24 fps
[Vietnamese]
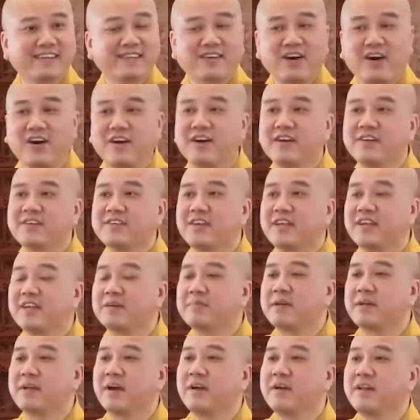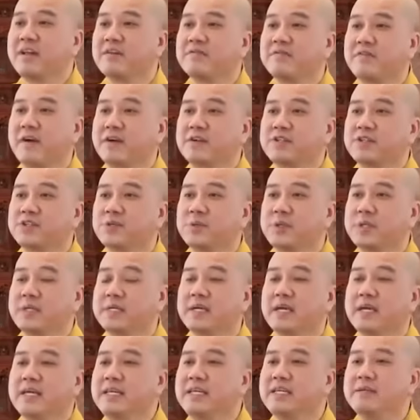Còn cái chuyện mà nói là Phật
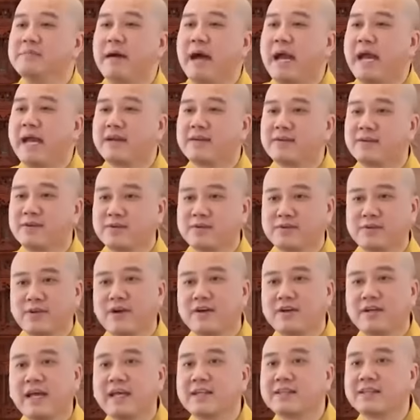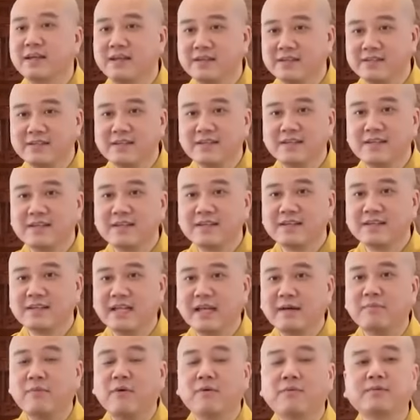truyền y bác đồ cho đệ tử đó
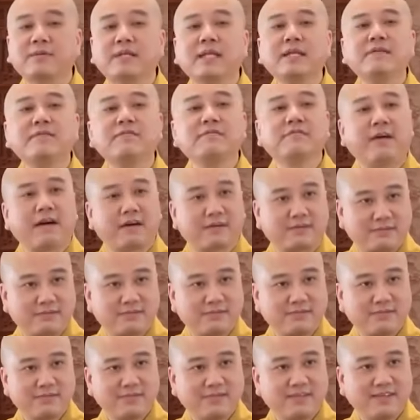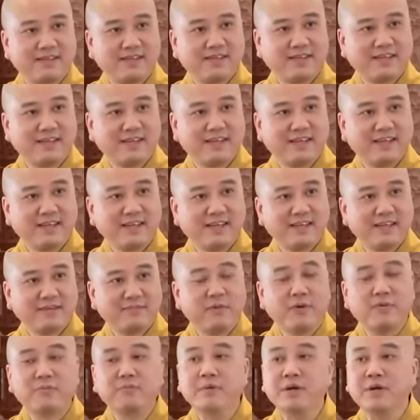Là một tính vật
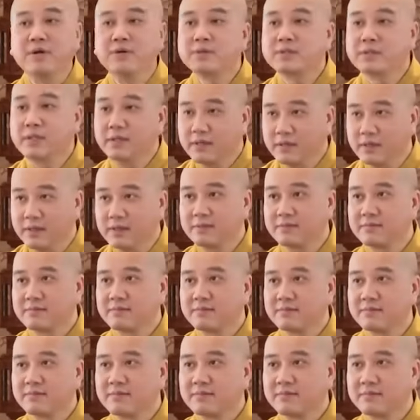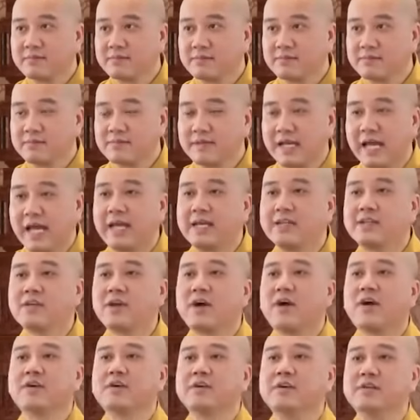Một biểu tượng Để
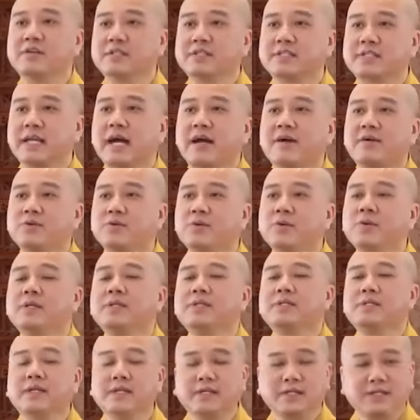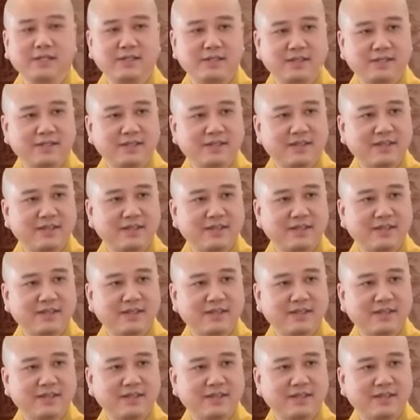cho người sau duy trì